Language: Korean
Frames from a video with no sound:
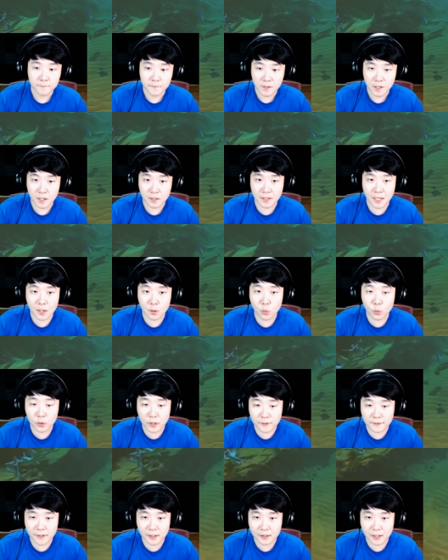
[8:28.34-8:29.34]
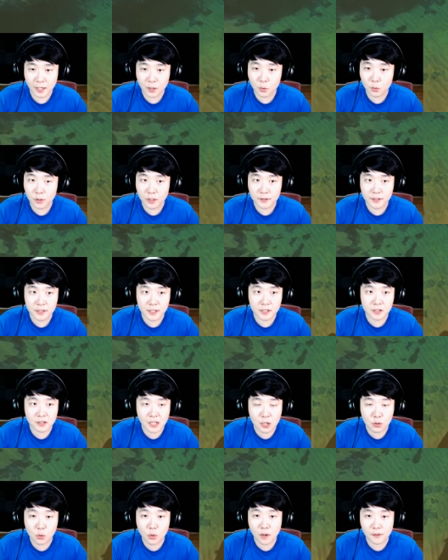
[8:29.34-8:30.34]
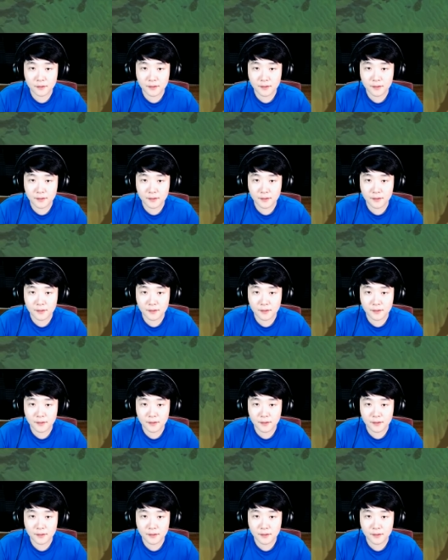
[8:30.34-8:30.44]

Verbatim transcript: 아 깽온 한다 깽온 한다. 얘들 데리고 가서